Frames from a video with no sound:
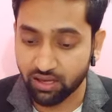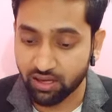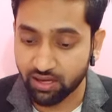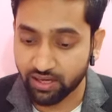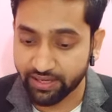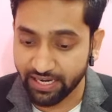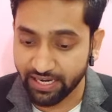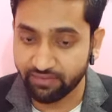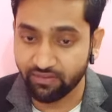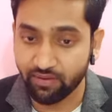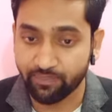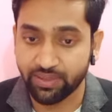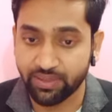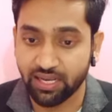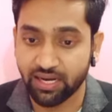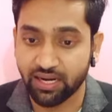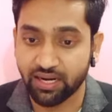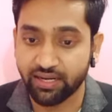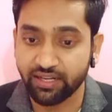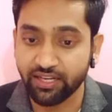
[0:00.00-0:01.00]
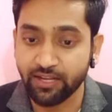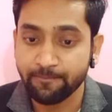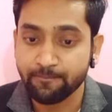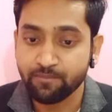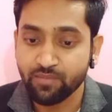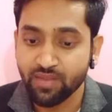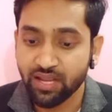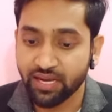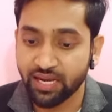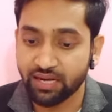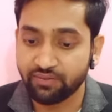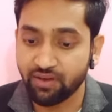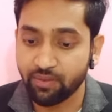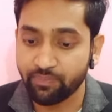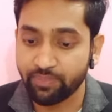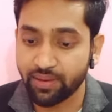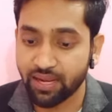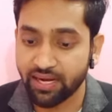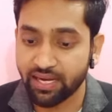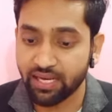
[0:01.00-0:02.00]
कैनवा पे जाना है ठीक है कैनवा
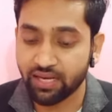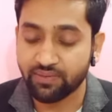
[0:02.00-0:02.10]
पे आने के